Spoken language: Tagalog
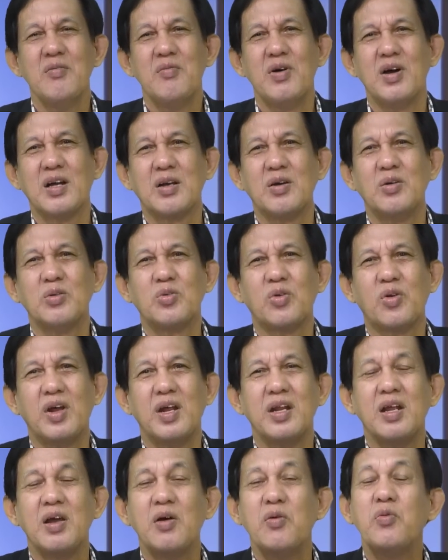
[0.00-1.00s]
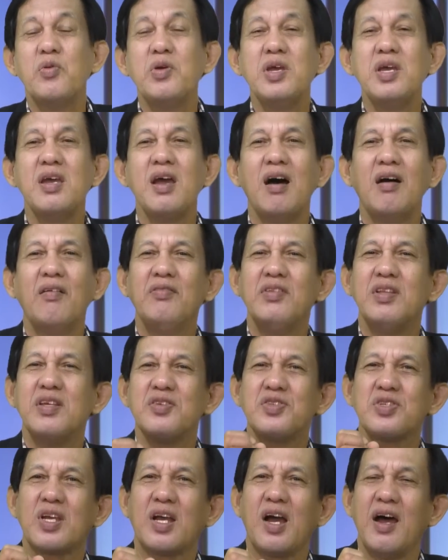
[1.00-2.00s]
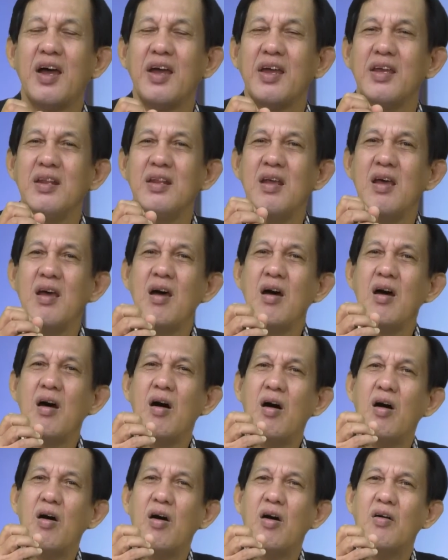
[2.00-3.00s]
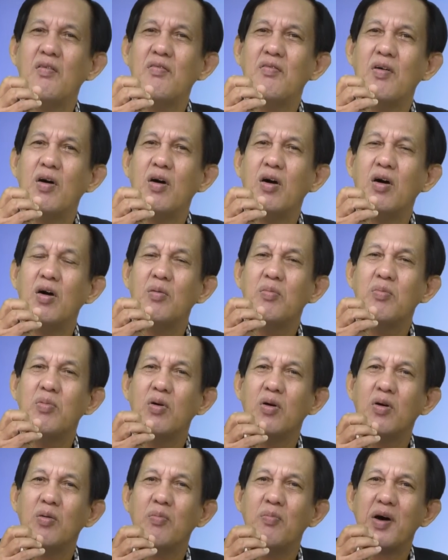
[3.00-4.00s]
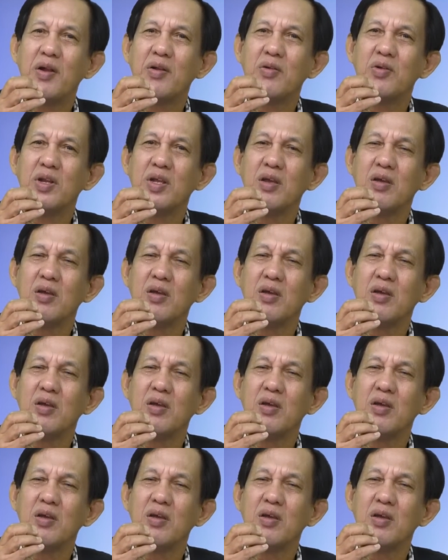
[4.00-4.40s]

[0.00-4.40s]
Mga kauturan, nga we have this kind of, of, of, ano ni,